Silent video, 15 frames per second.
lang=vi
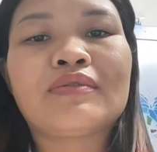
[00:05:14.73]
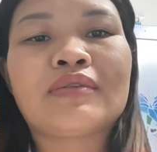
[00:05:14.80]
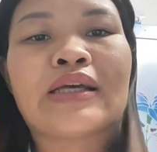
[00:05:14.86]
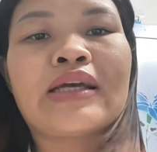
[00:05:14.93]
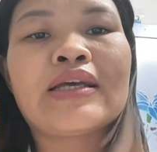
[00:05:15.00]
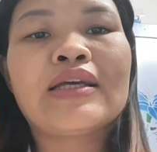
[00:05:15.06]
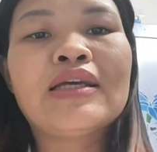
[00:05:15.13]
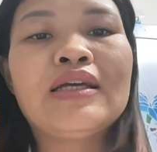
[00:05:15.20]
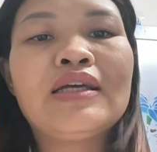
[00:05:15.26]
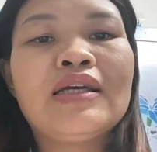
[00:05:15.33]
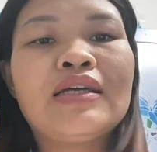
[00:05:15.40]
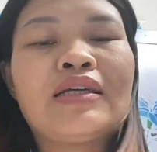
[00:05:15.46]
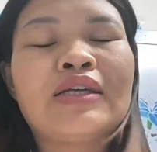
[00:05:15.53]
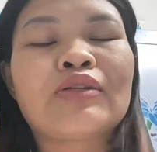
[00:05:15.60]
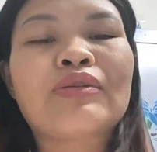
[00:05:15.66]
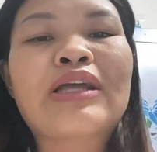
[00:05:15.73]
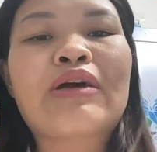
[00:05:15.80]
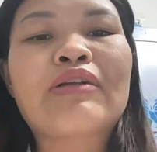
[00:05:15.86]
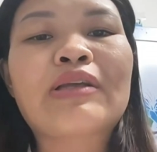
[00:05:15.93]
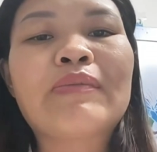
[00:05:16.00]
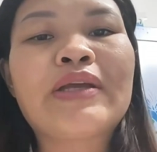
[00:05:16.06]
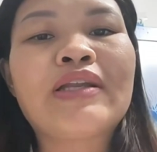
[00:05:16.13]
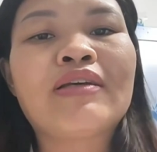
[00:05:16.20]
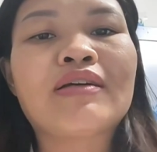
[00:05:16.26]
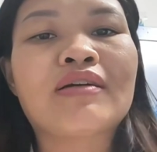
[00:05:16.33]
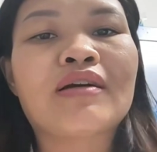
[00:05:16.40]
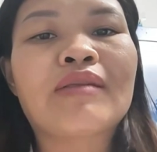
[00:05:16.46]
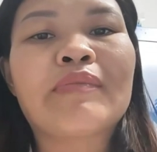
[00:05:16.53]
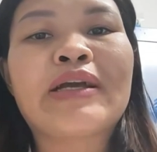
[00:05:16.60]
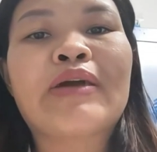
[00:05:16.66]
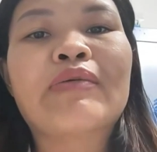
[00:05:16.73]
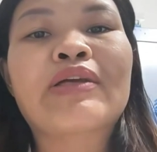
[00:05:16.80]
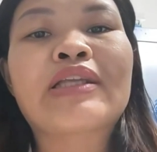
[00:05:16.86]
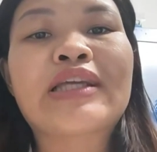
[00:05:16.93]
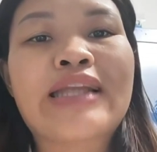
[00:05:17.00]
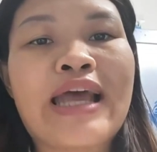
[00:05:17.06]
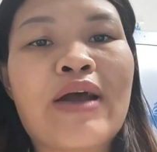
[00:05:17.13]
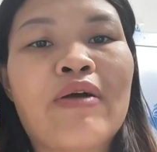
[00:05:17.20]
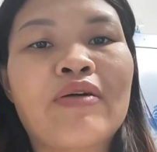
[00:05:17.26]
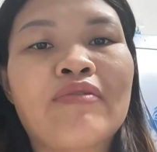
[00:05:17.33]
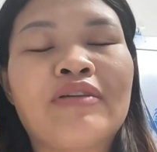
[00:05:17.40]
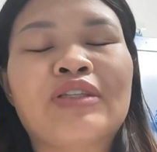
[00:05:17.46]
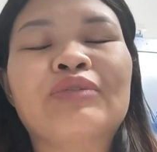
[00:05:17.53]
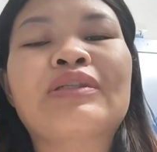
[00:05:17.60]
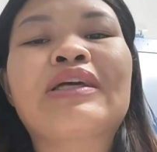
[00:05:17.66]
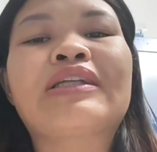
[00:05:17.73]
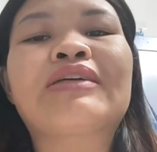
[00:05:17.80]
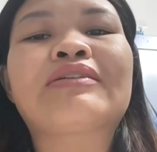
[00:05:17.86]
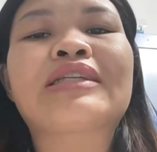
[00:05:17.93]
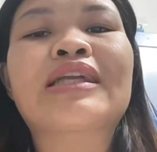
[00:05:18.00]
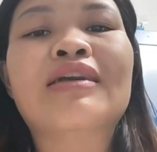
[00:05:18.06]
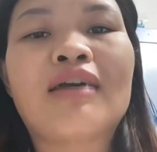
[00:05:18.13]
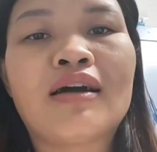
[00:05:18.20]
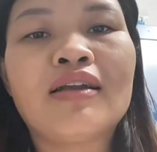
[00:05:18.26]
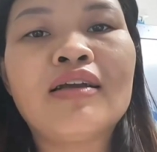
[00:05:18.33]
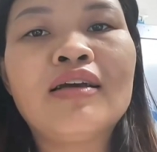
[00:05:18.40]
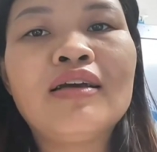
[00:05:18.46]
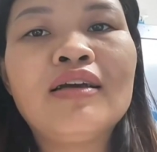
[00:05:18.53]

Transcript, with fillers: đấy là chúng ta có thể biết được con mình học như thế nào và chúng ta theo sát con